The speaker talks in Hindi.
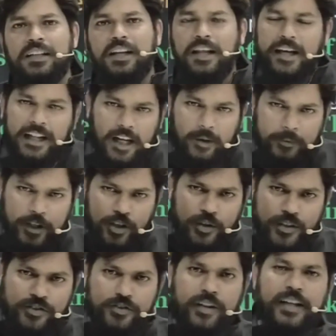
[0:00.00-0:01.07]
लेकिन आपकी जो
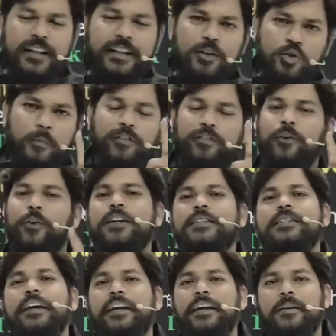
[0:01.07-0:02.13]
स्ट्रेंथ है उस पर फोकस
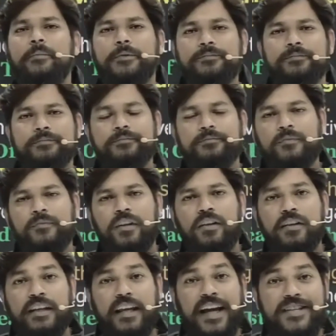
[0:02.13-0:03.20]
करें आप
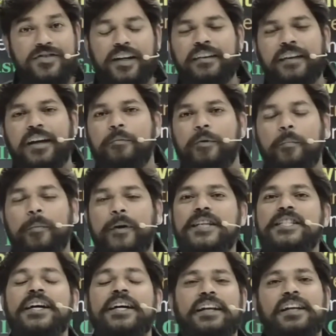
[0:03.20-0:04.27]
क्या स्ट्रेंथ है आपकी
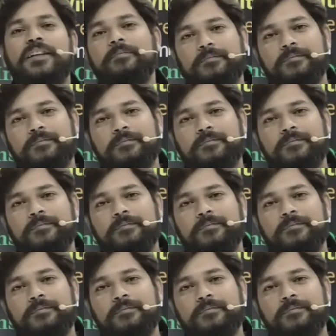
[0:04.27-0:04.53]
पहचाने आप